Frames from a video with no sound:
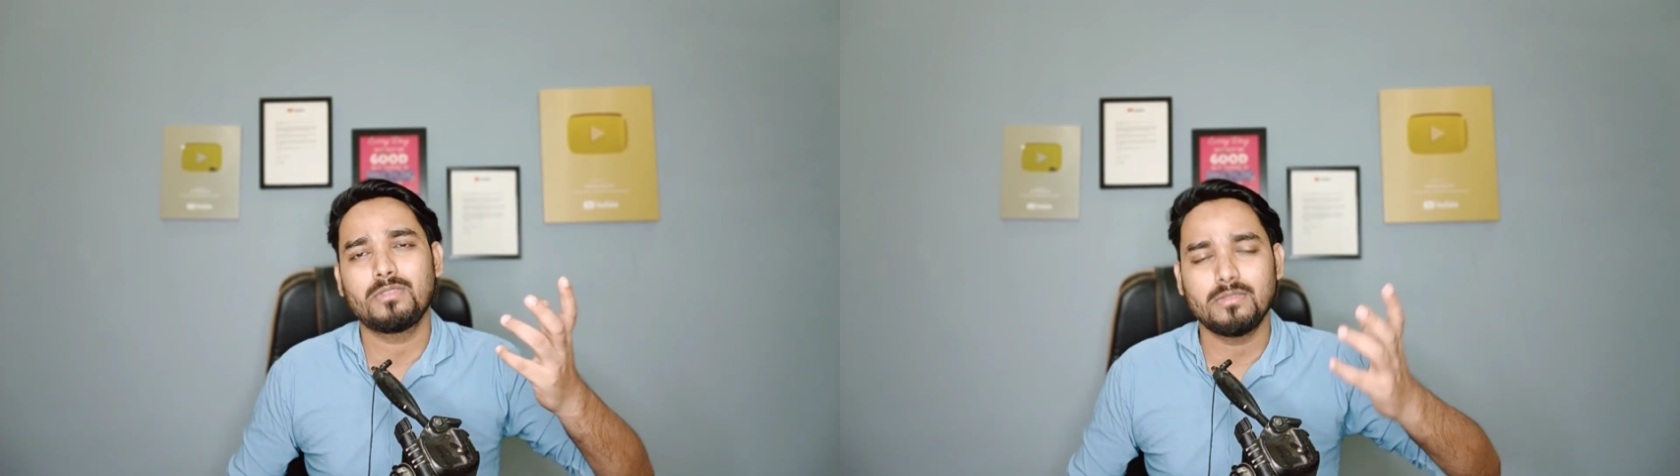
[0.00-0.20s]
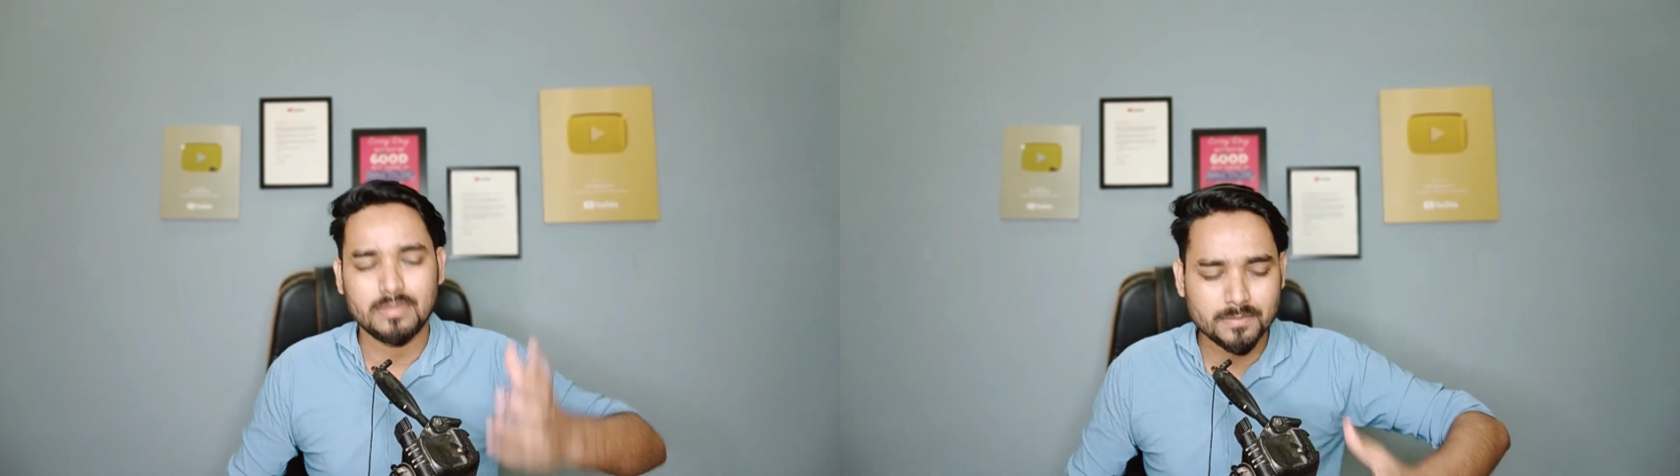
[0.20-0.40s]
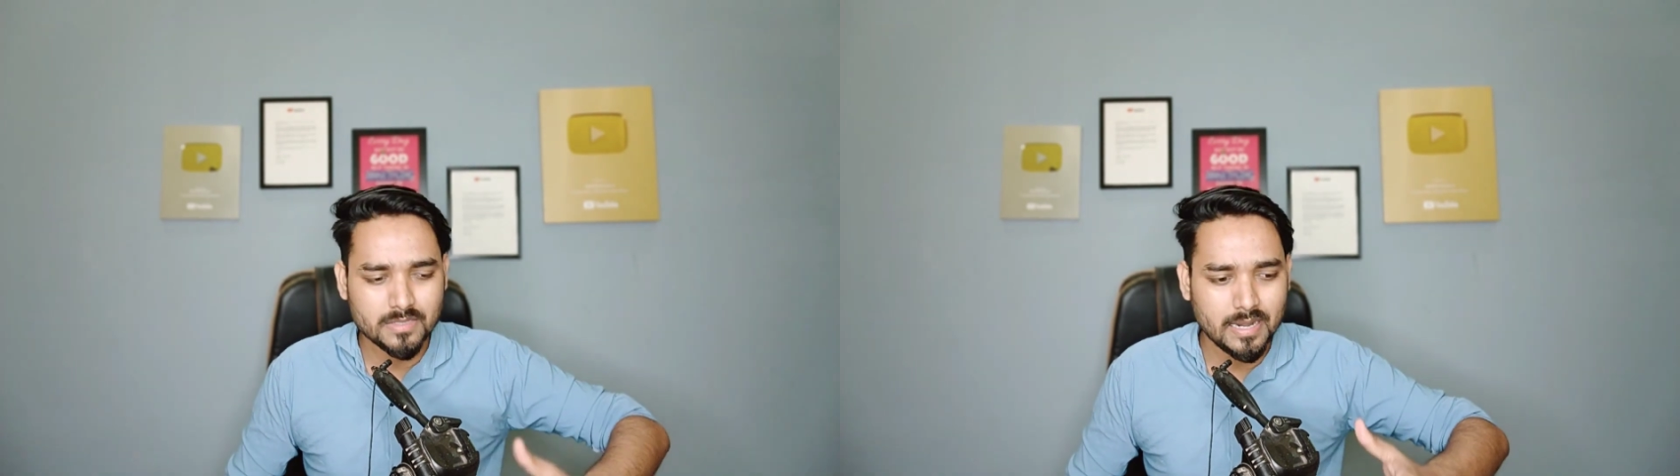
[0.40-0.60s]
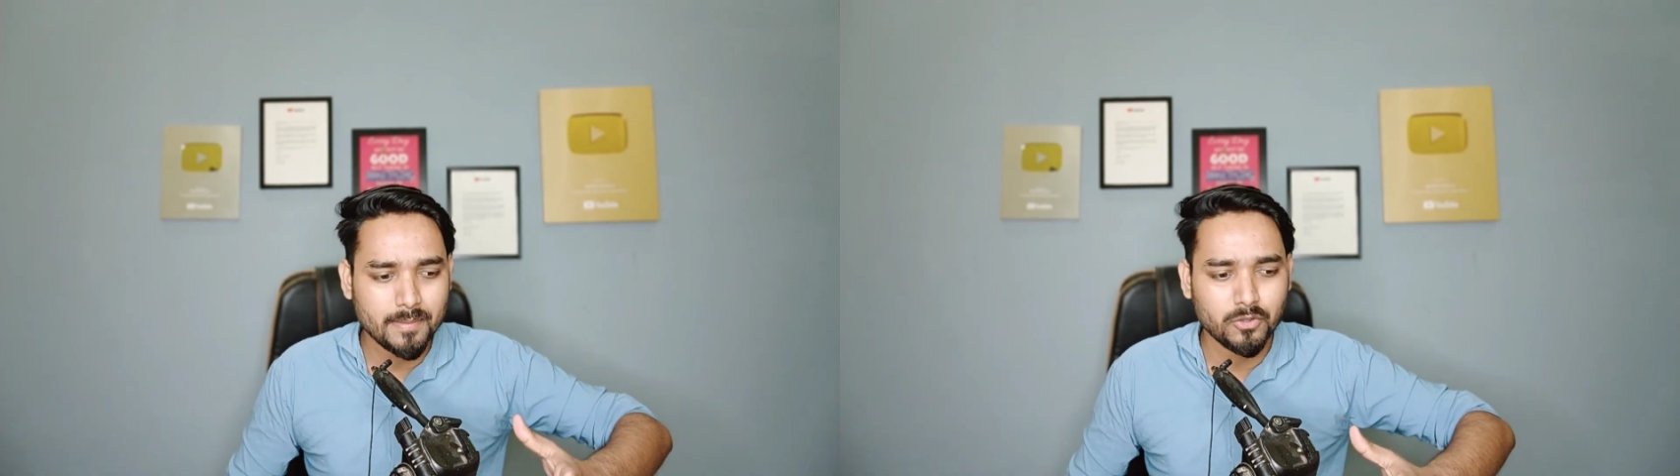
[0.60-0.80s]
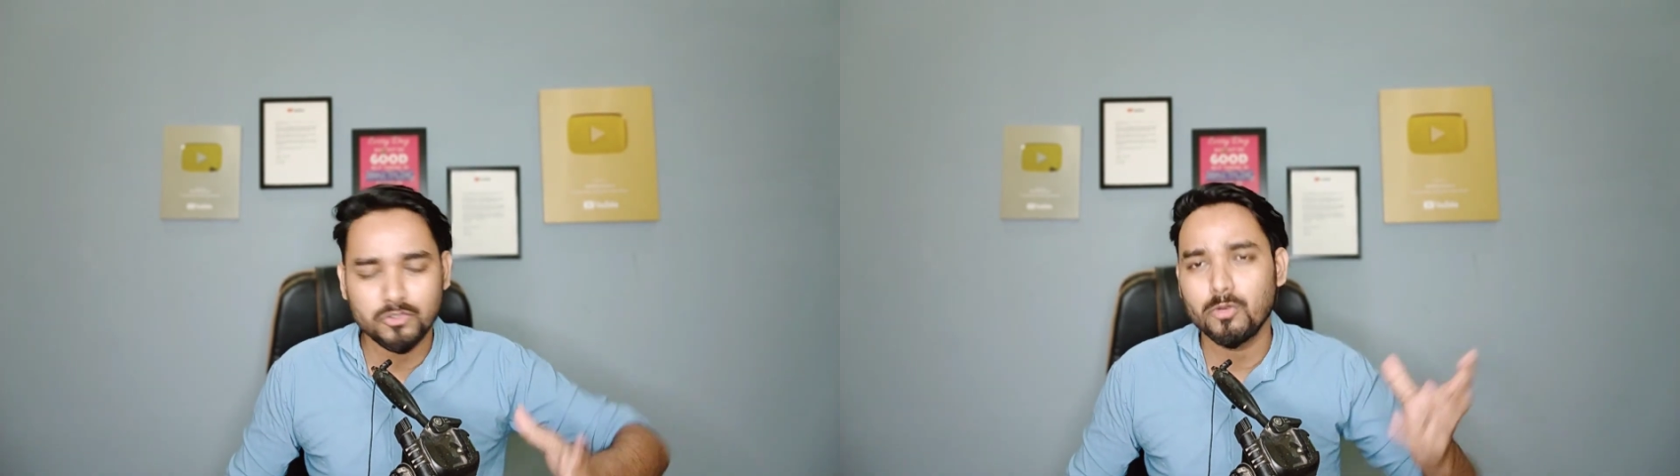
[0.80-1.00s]

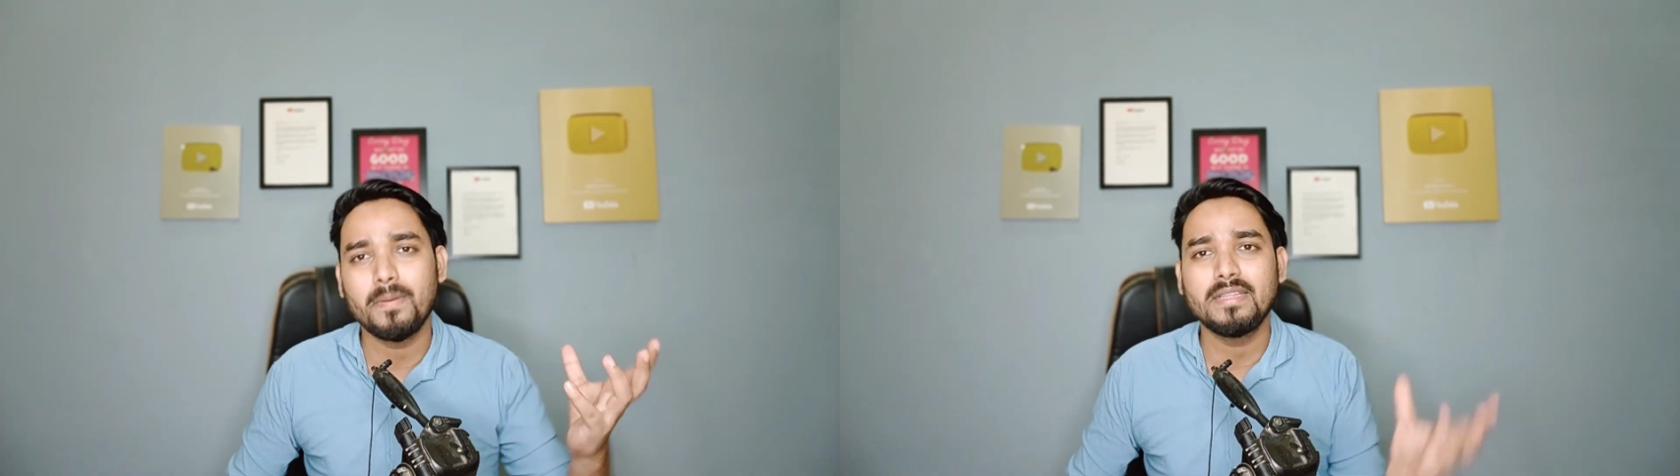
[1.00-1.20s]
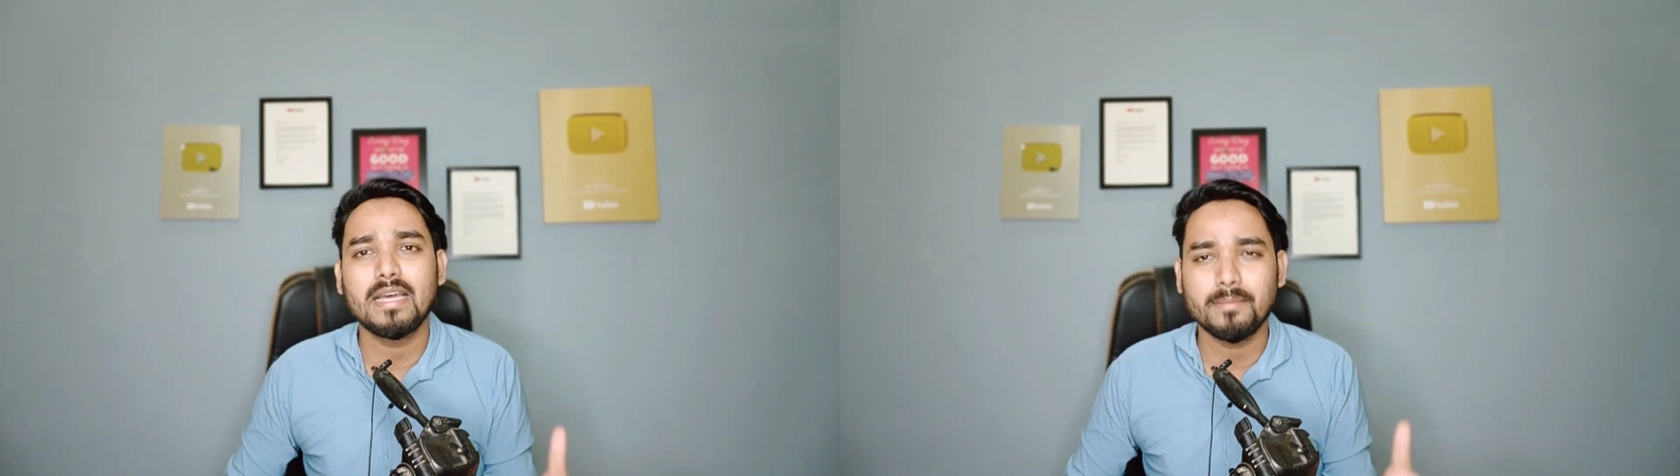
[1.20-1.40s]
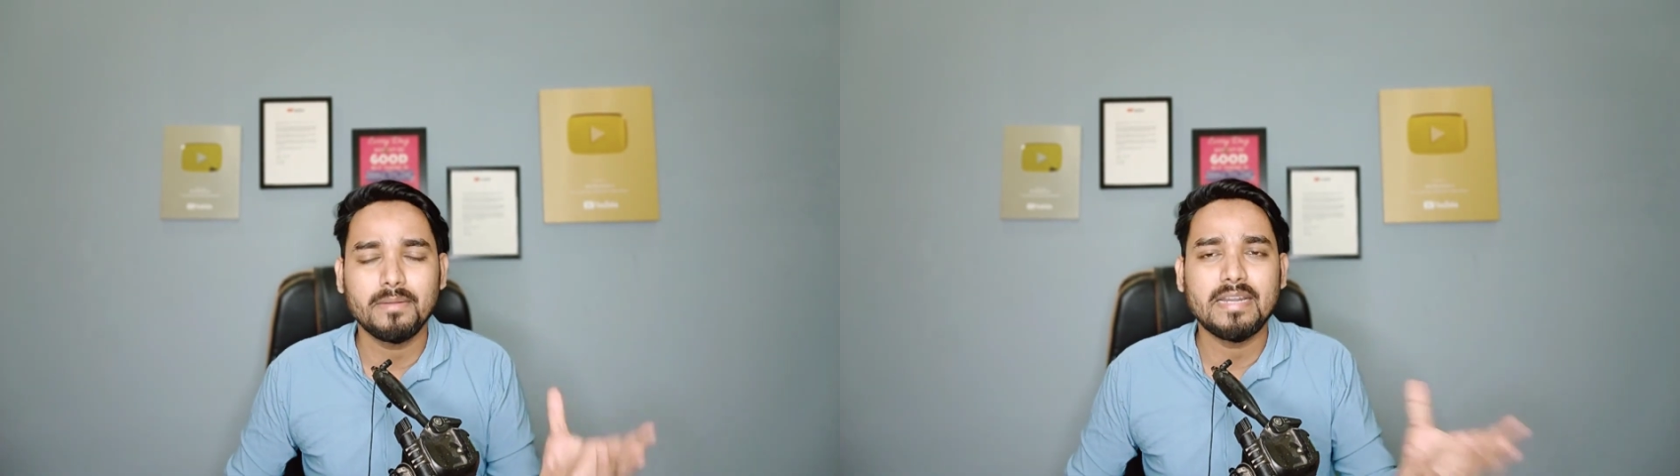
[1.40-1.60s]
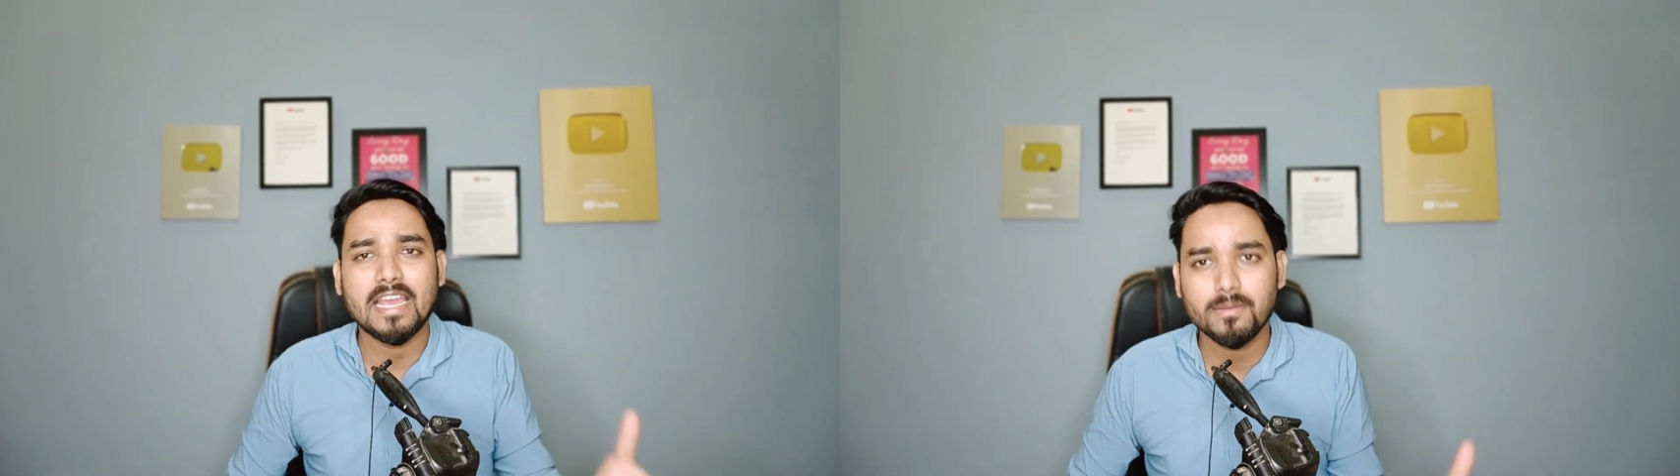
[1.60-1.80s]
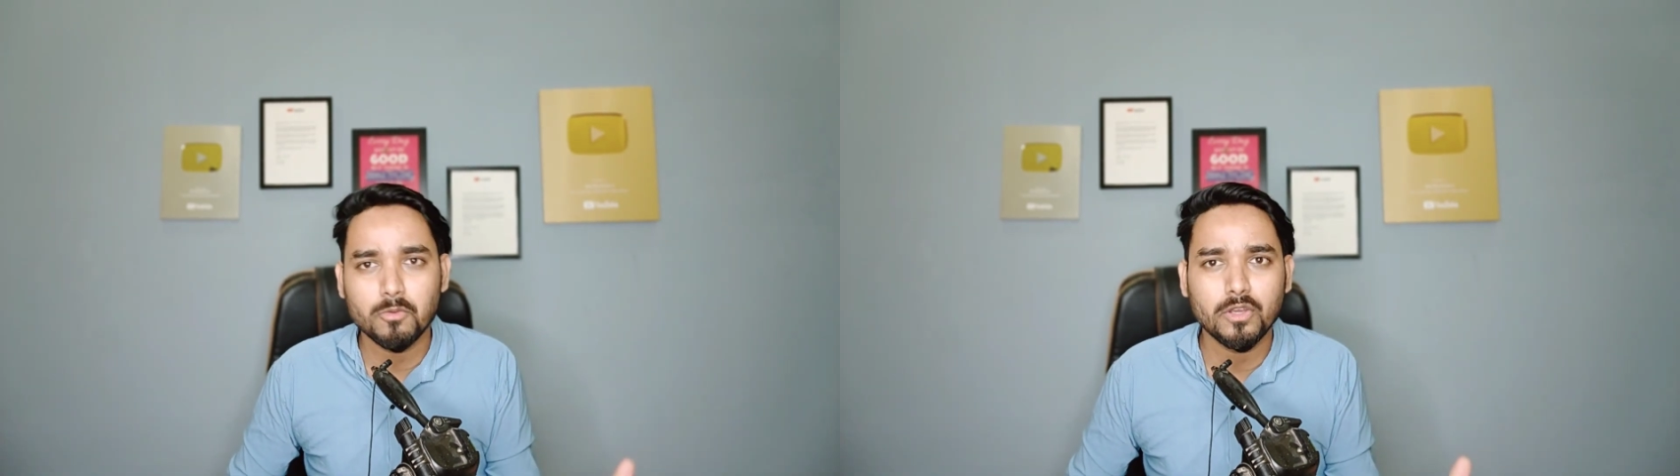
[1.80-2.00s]
सब्सक्राइबर और जो बंदा है मतलब
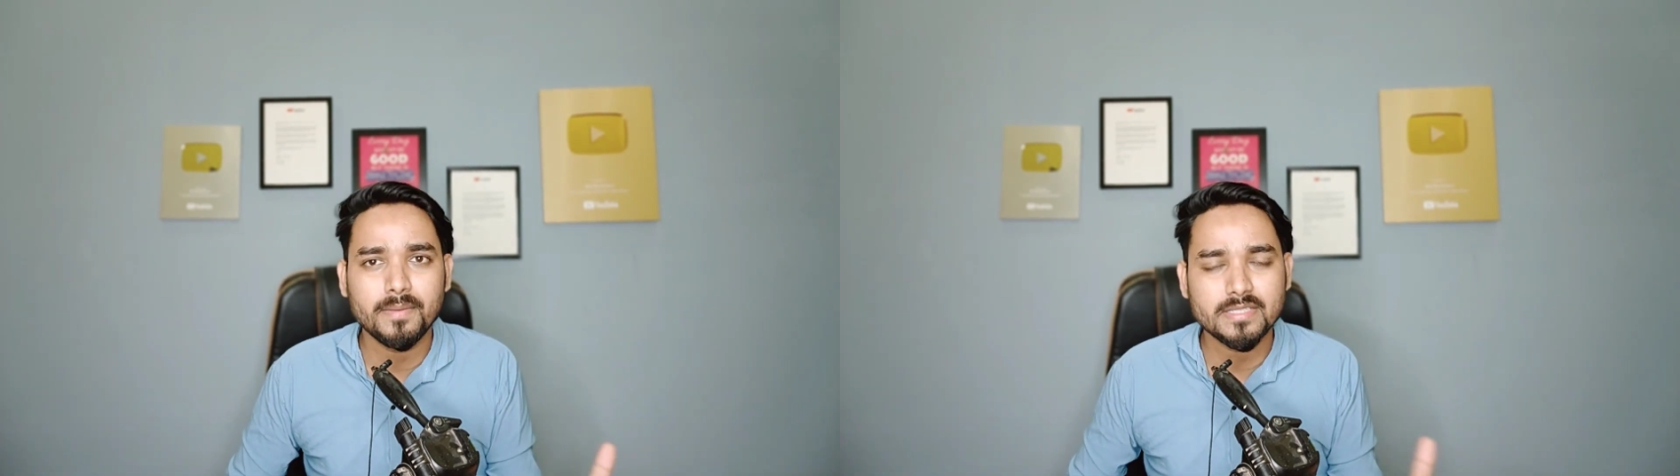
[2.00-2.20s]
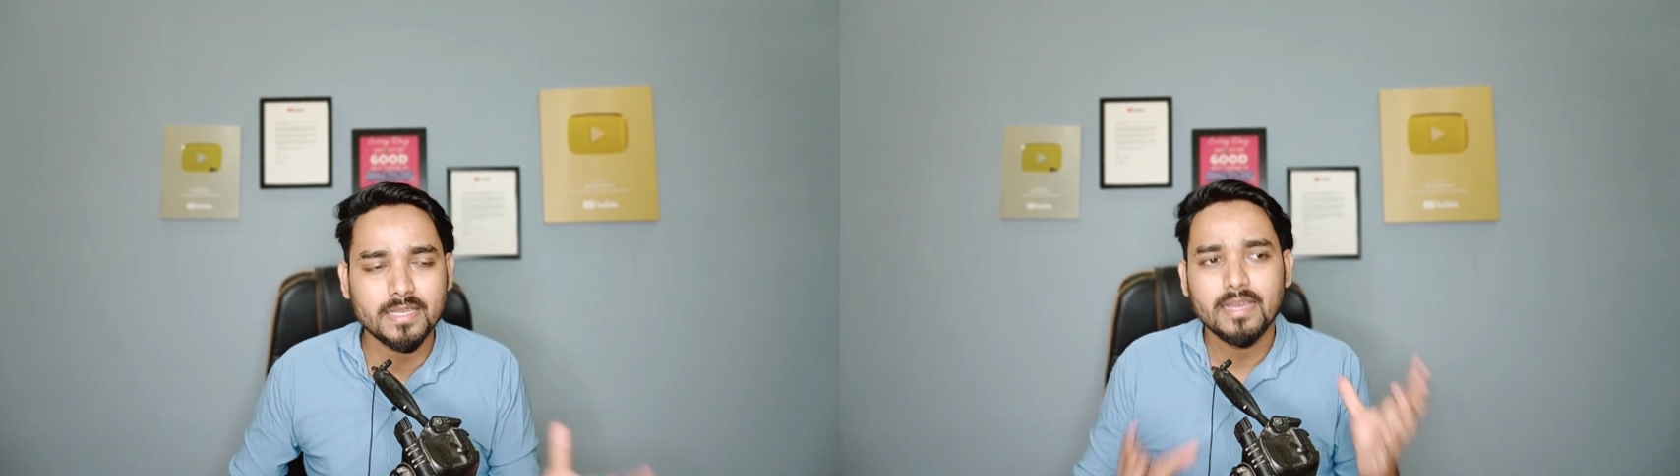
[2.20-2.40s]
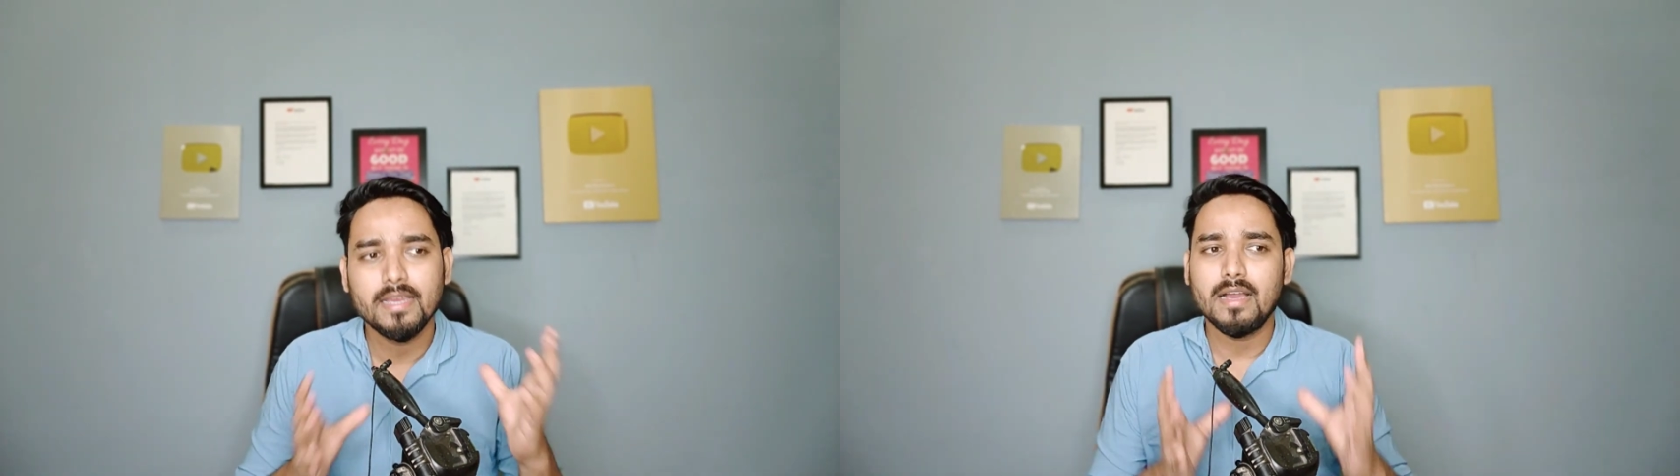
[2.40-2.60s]
डायनमो गेमिंग से